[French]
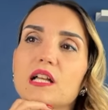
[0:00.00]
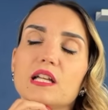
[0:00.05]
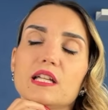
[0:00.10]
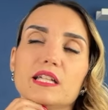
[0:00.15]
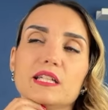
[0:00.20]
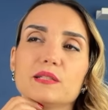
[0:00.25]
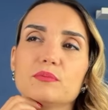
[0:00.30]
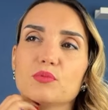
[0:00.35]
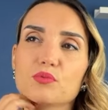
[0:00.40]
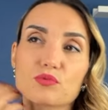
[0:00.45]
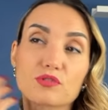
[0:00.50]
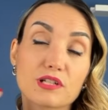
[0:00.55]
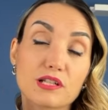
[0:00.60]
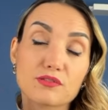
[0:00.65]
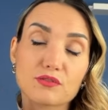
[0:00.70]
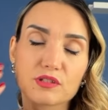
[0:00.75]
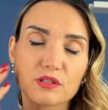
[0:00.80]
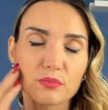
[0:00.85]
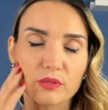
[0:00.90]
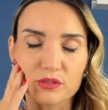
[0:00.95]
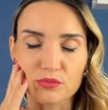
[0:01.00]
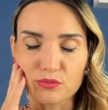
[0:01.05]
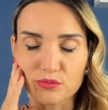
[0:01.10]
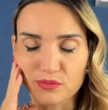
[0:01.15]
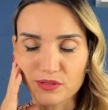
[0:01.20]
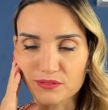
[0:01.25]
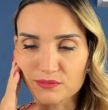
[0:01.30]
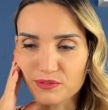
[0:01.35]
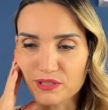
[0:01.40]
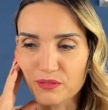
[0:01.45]
Et bon, je la sentais pas trop
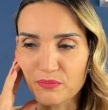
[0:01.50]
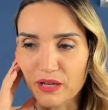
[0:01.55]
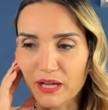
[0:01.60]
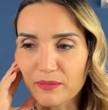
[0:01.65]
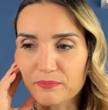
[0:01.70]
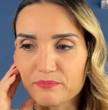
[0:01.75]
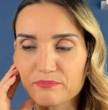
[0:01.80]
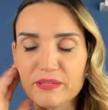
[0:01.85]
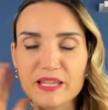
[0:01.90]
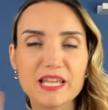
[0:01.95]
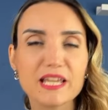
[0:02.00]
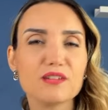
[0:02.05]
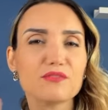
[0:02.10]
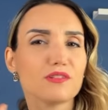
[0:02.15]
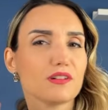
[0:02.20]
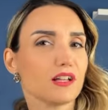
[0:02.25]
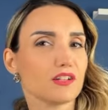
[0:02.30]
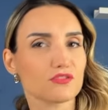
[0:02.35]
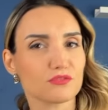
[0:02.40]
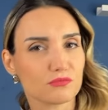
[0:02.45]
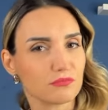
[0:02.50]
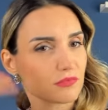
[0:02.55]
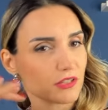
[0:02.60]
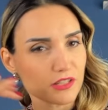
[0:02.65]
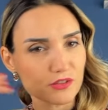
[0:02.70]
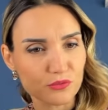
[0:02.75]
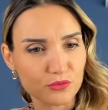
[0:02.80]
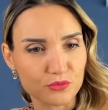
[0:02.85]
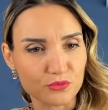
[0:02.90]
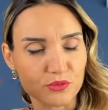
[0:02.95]
hein, au départ. Mais voilà, je
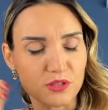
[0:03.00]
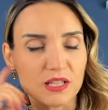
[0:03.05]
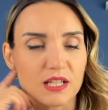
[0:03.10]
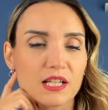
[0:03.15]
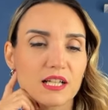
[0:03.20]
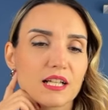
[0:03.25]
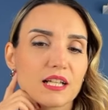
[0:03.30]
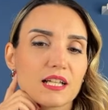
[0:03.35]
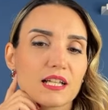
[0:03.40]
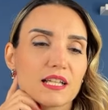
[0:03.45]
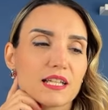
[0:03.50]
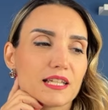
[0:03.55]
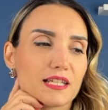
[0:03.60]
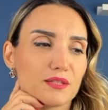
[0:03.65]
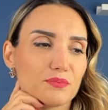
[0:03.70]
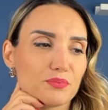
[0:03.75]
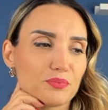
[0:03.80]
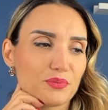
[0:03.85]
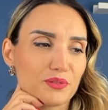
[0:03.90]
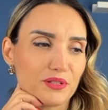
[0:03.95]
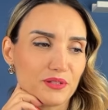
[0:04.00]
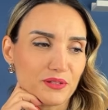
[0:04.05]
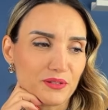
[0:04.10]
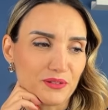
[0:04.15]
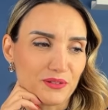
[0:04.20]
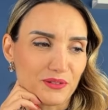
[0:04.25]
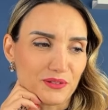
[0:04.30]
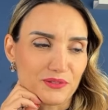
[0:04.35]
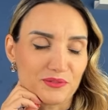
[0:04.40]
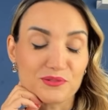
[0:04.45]
reste cool. Et puis,
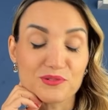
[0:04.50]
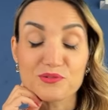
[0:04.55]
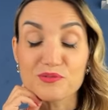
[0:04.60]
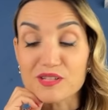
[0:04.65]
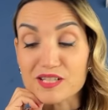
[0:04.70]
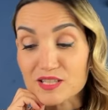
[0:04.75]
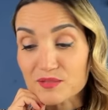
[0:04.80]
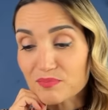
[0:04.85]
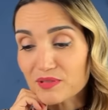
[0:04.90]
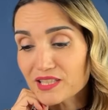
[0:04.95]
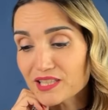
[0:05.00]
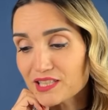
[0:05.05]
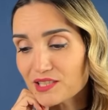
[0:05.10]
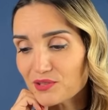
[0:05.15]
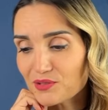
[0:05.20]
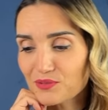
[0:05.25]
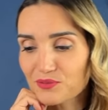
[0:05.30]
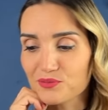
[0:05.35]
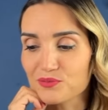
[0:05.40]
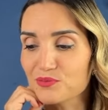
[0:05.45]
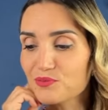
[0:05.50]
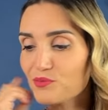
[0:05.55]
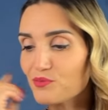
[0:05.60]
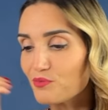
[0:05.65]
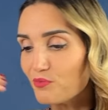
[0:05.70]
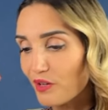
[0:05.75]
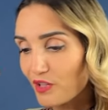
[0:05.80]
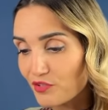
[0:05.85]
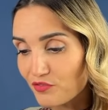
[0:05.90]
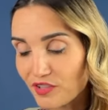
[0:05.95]
euh, donc, je lui explique que
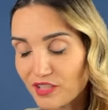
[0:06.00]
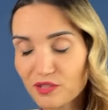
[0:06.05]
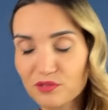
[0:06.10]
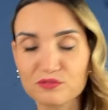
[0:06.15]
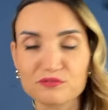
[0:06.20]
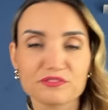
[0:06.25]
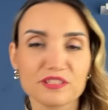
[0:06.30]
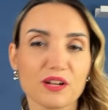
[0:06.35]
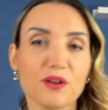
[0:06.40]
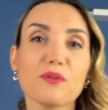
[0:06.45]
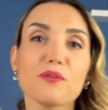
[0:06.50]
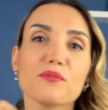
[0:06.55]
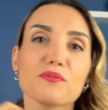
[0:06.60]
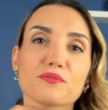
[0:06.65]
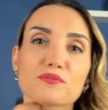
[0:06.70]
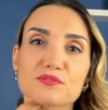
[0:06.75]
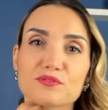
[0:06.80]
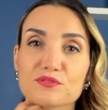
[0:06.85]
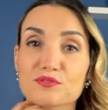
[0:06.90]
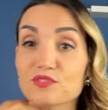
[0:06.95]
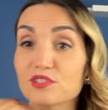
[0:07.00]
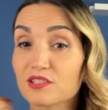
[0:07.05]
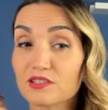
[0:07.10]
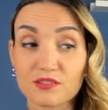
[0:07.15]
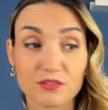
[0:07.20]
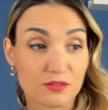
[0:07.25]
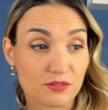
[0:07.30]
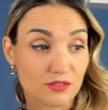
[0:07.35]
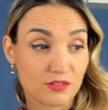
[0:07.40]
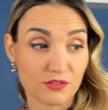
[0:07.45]
bah, je fais des conférences, que j'ai
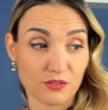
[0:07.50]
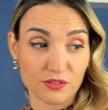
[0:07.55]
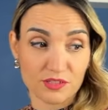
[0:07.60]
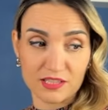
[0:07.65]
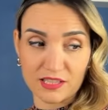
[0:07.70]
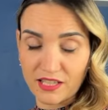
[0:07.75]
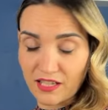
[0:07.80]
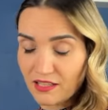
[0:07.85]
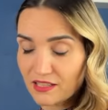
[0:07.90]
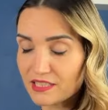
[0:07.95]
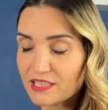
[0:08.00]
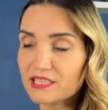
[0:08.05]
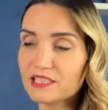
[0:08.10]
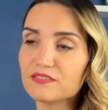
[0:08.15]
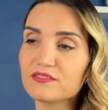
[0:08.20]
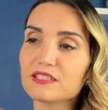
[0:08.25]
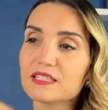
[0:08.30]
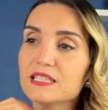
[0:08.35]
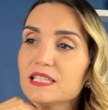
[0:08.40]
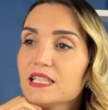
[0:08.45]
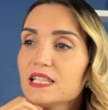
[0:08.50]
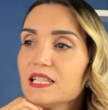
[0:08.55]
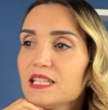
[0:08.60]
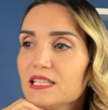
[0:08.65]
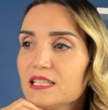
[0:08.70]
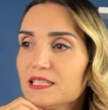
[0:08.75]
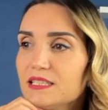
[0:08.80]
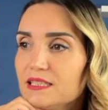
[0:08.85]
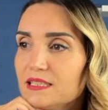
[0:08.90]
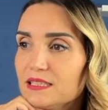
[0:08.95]
sorti un livre.
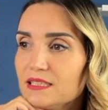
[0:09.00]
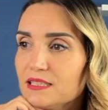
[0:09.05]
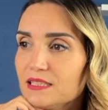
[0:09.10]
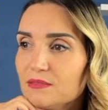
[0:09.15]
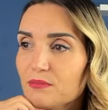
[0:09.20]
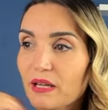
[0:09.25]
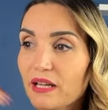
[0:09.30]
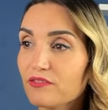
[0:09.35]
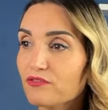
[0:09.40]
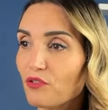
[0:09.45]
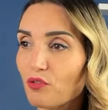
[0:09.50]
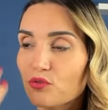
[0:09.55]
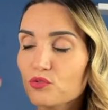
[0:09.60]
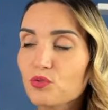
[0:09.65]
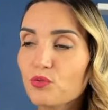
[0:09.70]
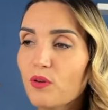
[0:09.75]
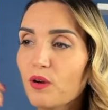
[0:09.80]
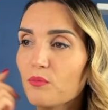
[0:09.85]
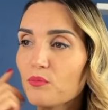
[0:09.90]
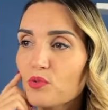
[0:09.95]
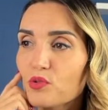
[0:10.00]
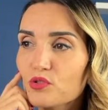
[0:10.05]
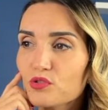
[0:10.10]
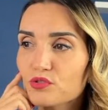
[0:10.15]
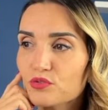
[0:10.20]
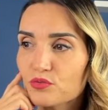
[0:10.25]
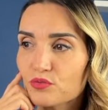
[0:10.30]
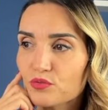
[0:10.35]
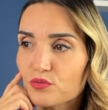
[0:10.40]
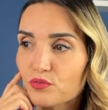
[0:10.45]
Euh, bref, en trois mots,
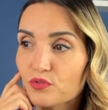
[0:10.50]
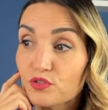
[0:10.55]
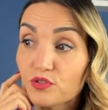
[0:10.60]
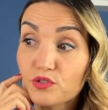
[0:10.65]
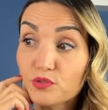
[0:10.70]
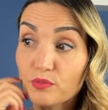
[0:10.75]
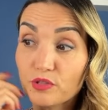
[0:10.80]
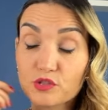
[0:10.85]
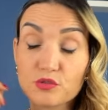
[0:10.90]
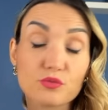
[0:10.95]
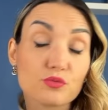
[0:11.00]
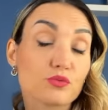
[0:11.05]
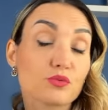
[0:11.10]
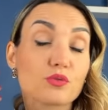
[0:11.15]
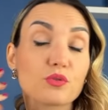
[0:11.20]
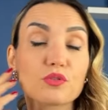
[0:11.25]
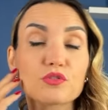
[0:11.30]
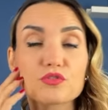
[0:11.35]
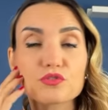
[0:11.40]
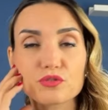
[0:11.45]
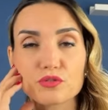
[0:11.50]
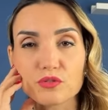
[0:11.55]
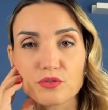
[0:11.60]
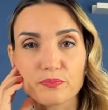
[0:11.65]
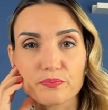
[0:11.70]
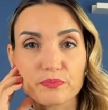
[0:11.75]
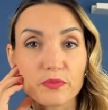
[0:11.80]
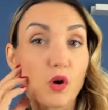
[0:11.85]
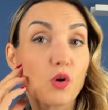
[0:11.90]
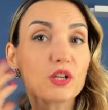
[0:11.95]
je lui dis je suis coach euh,
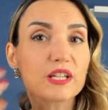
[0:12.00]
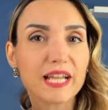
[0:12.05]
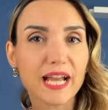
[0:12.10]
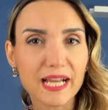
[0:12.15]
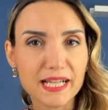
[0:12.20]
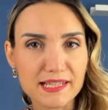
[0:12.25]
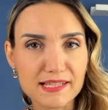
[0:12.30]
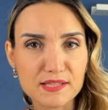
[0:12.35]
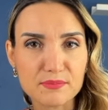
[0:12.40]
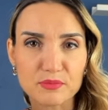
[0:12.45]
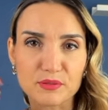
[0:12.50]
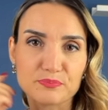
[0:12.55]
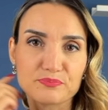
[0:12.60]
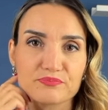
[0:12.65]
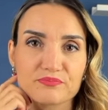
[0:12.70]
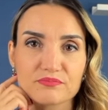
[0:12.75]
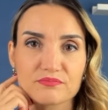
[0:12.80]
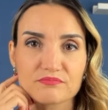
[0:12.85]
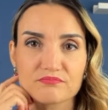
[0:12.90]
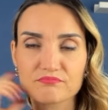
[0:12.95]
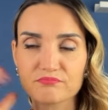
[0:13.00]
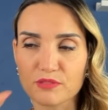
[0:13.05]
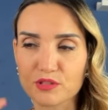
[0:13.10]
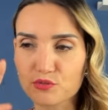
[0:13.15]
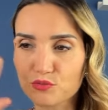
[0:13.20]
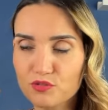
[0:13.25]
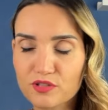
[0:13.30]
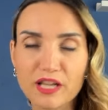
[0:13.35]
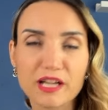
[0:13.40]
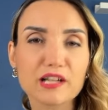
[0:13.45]
en charisme, parce
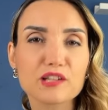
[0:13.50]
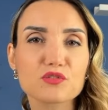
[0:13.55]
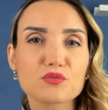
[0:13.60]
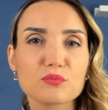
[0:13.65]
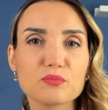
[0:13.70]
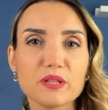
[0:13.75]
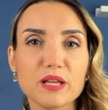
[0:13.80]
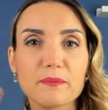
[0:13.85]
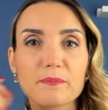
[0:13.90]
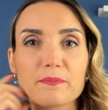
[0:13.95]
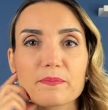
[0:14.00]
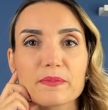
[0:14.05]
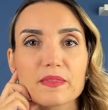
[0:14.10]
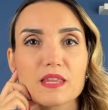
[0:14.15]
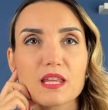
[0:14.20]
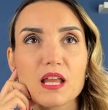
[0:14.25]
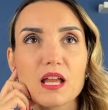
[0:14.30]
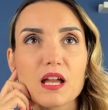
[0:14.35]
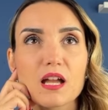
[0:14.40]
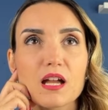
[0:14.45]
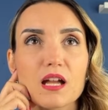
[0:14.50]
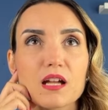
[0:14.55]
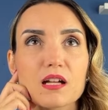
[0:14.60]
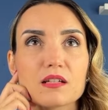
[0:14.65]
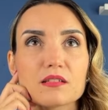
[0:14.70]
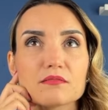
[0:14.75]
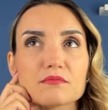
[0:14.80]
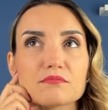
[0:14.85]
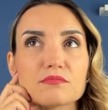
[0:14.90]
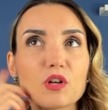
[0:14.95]
que ça résume bien.
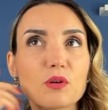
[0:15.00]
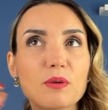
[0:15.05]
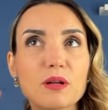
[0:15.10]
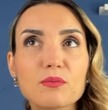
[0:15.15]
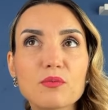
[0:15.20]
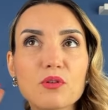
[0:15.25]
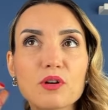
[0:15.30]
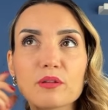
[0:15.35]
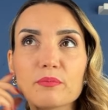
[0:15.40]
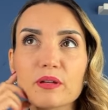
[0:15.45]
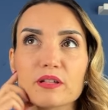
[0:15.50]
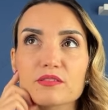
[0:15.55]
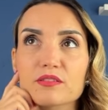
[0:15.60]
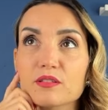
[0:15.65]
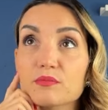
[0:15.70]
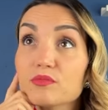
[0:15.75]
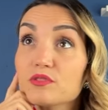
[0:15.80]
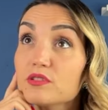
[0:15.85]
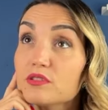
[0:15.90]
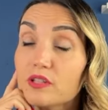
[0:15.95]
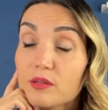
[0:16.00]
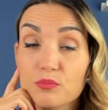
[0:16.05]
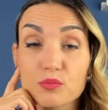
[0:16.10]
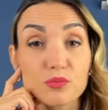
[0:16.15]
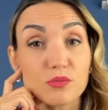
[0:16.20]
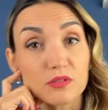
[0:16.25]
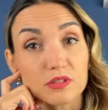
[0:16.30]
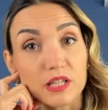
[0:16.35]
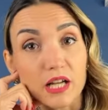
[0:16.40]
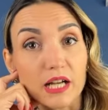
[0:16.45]
Normalement, les personnes me disent Ah
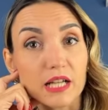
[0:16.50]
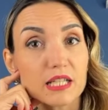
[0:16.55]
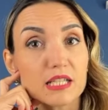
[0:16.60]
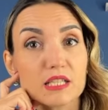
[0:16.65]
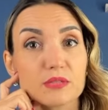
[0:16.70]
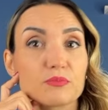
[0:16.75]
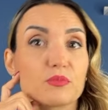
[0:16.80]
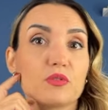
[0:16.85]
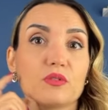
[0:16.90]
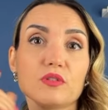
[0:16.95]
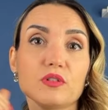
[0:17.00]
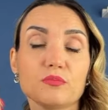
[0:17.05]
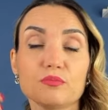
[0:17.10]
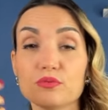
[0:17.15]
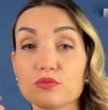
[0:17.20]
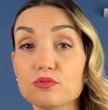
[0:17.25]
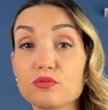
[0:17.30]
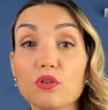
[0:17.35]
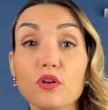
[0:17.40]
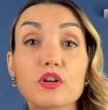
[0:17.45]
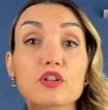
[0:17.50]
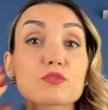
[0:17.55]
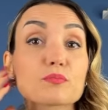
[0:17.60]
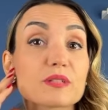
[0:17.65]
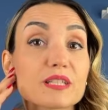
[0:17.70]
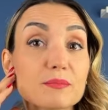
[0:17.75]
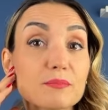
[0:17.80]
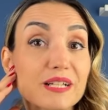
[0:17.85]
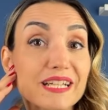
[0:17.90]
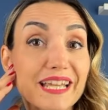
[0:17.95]
bon, en charisme Et puis je leur
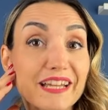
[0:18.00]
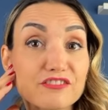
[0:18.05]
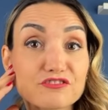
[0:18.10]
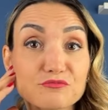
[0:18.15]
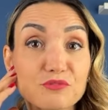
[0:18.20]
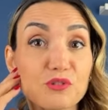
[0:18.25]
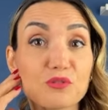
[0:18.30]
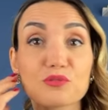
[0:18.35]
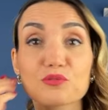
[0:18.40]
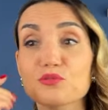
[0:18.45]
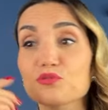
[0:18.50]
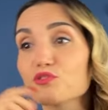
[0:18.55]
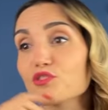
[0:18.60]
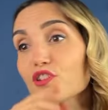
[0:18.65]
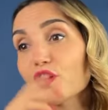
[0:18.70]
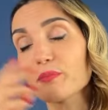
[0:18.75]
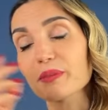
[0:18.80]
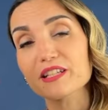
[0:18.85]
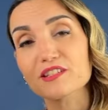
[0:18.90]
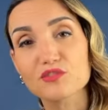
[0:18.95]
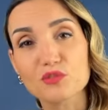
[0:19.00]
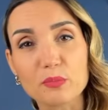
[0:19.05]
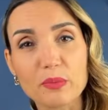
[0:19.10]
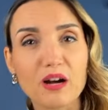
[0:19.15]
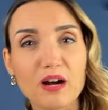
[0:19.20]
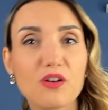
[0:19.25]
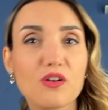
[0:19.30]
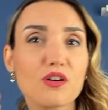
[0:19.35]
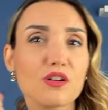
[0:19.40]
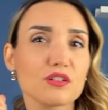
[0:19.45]
explique brièvement que c'est de la prise de
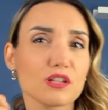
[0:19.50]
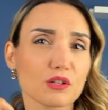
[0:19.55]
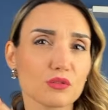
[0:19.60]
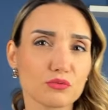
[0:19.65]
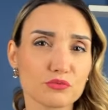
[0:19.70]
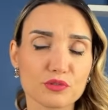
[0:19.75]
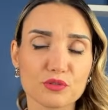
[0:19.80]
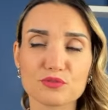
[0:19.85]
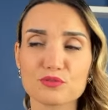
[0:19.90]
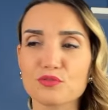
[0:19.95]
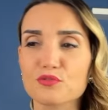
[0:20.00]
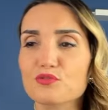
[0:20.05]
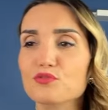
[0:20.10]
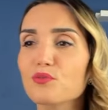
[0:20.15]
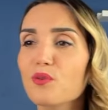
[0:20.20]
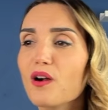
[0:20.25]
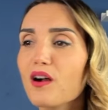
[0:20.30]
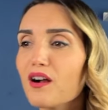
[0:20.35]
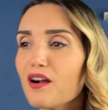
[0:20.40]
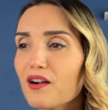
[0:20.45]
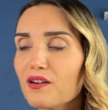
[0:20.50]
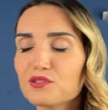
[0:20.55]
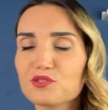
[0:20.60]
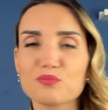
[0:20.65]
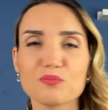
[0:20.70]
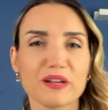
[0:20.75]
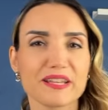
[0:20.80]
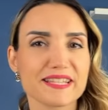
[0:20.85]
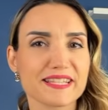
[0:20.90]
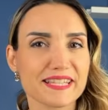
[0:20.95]
parole, de la confiance en soi, du
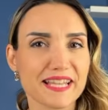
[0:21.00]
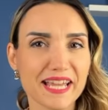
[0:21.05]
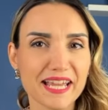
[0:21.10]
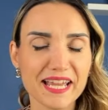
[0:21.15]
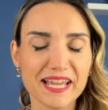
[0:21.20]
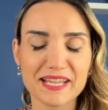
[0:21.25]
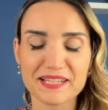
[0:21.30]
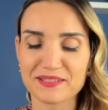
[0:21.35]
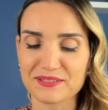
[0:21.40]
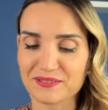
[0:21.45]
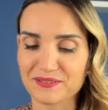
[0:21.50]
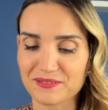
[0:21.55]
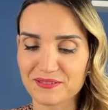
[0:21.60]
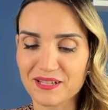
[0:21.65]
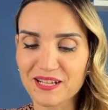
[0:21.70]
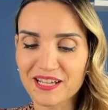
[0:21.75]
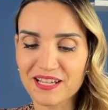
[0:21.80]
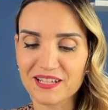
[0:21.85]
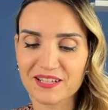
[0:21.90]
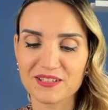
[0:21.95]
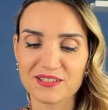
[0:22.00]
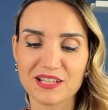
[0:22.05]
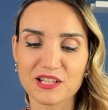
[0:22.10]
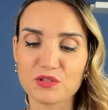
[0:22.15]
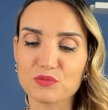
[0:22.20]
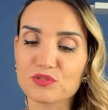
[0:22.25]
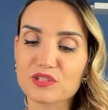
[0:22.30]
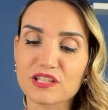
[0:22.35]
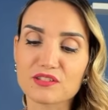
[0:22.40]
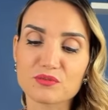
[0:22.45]
mindset, de la
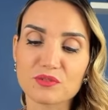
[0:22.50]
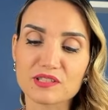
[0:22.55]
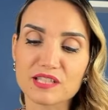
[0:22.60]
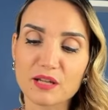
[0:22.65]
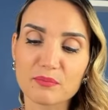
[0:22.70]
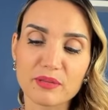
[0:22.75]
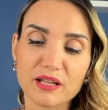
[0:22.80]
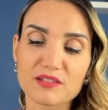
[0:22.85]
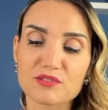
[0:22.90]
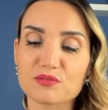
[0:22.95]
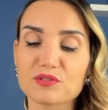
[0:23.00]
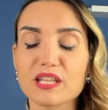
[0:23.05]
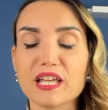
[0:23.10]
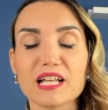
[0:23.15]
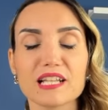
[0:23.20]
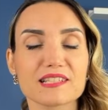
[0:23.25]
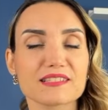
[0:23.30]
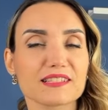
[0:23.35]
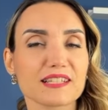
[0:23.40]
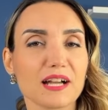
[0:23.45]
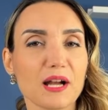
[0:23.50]
communication interpersonnelle, etc.